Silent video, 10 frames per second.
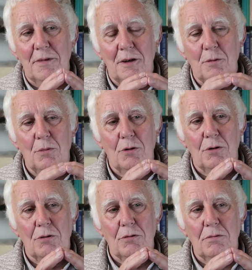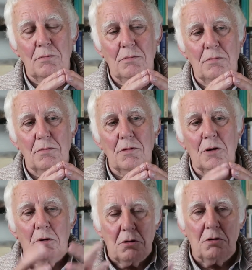le mot
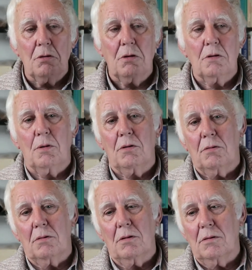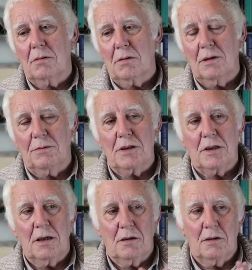culture, bon, euh,
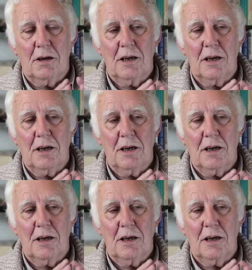difficile de